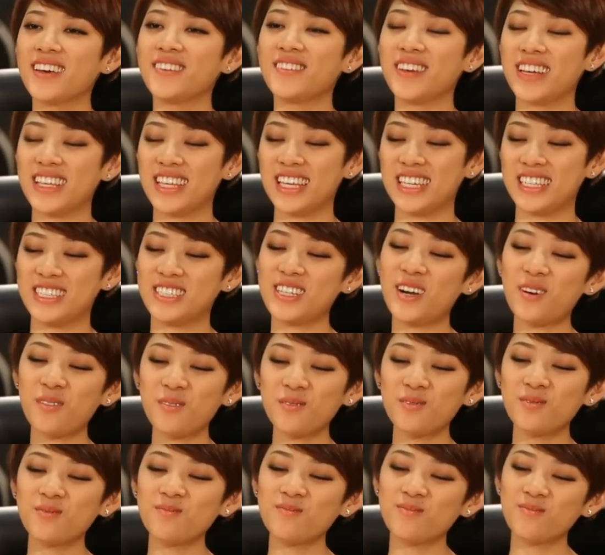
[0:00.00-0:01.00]
vậy thì
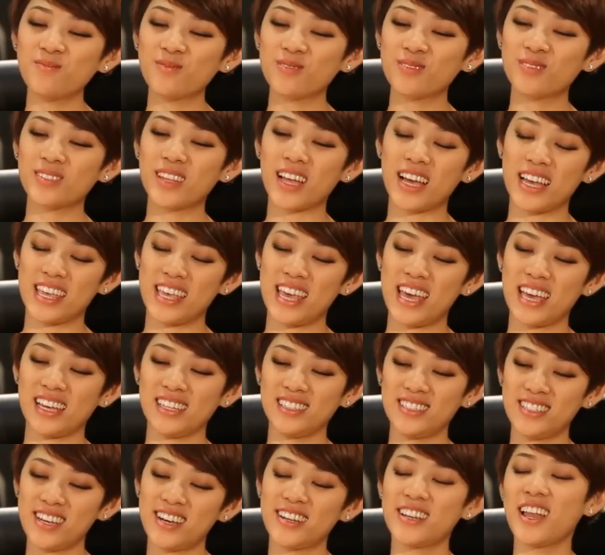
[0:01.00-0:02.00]
trong thời
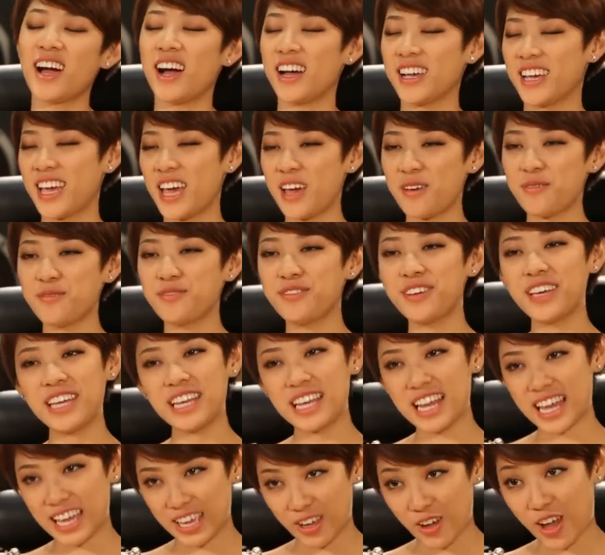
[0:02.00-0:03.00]
gian chờ đợi cái mv
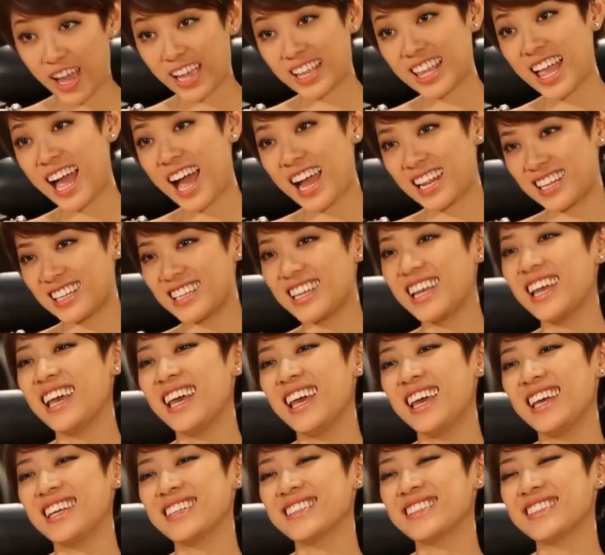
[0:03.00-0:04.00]
này hoàn thành
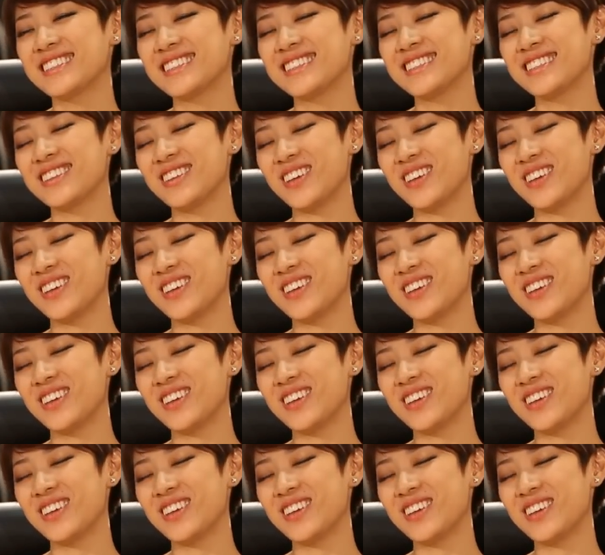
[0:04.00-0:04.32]
ừ,